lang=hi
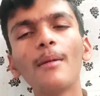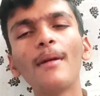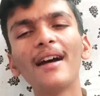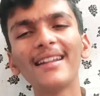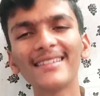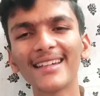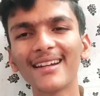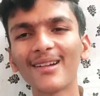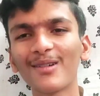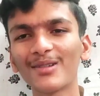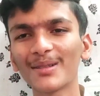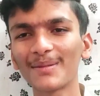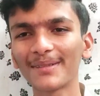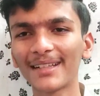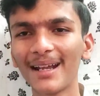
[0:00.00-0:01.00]
हमारे चैनल को
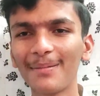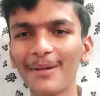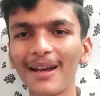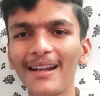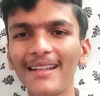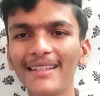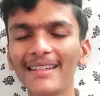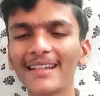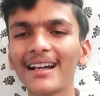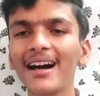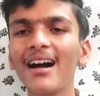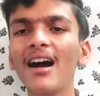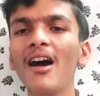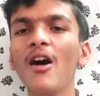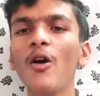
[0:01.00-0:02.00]
सब्सक्राइब कर
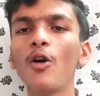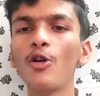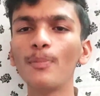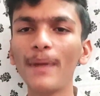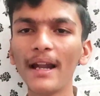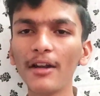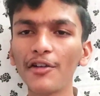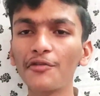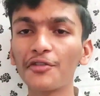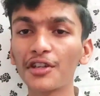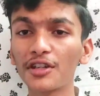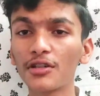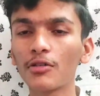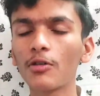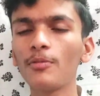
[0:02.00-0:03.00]
लीजिएगा और बेल
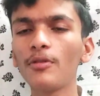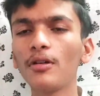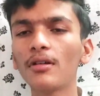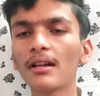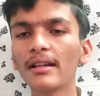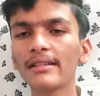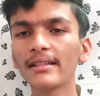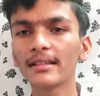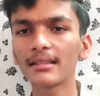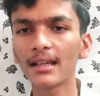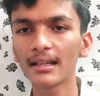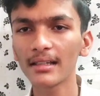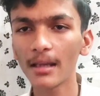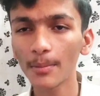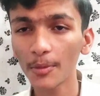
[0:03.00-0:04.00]
नोटिफिकेशन को भी ऑन कर लीजिएगा
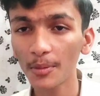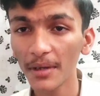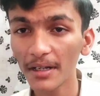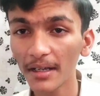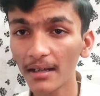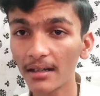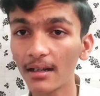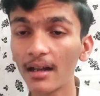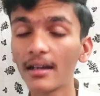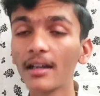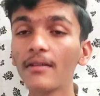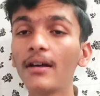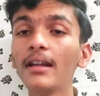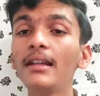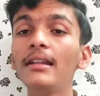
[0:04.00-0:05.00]
ताकि आपको हमारी हर
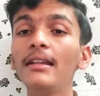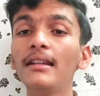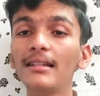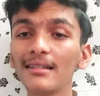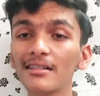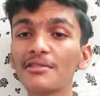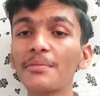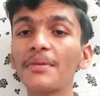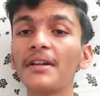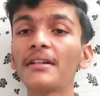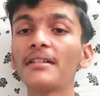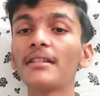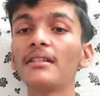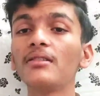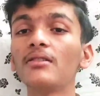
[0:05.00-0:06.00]
आने वाली लेटेस्ट
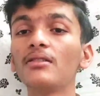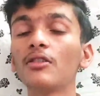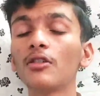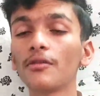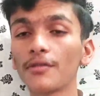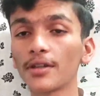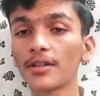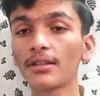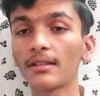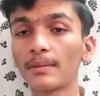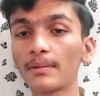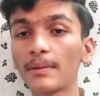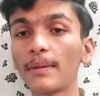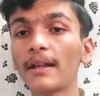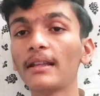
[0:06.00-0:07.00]
अपडेट की नोटिफिकेशन
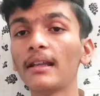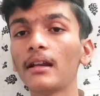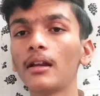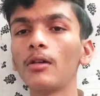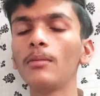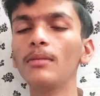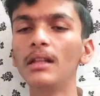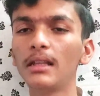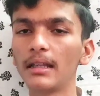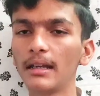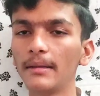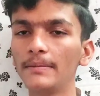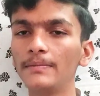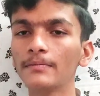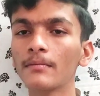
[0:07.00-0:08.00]
सबसे पहले देखने को मिलती
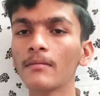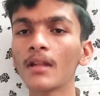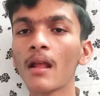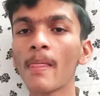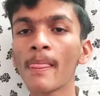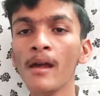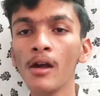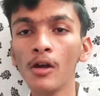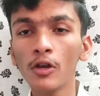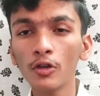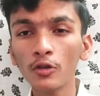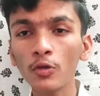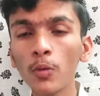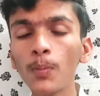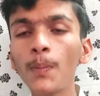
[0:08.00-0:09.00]
रहे
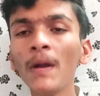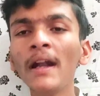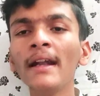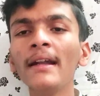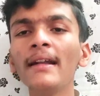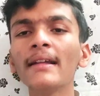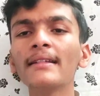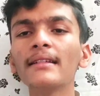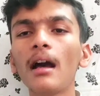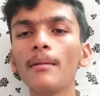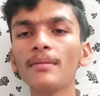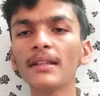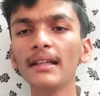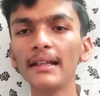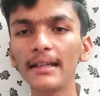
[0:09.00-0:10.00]
सुपर हंड्रेड
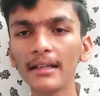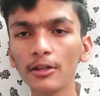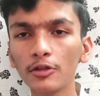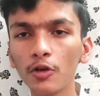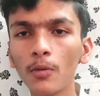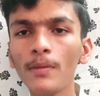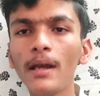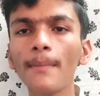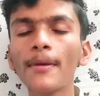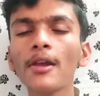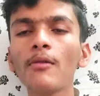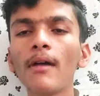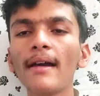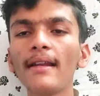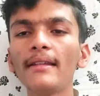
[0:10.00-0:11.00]
एग्जाम से रिलेटेड जो भी
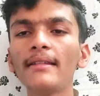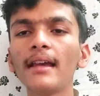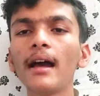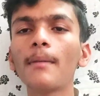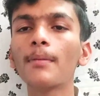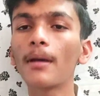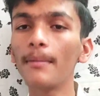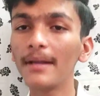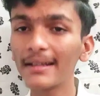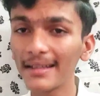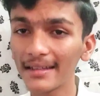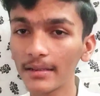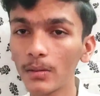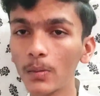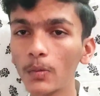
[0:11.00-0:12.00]
आपकी क्वारीज है आप कमेंट
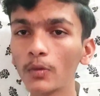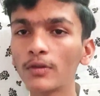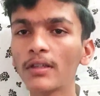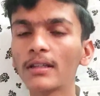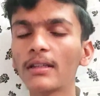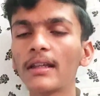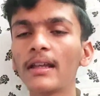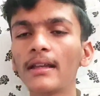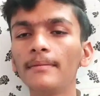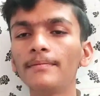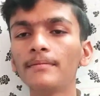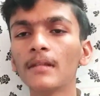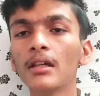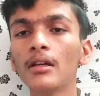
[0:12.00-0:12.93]
सेक्शन में पूछ सकते हैं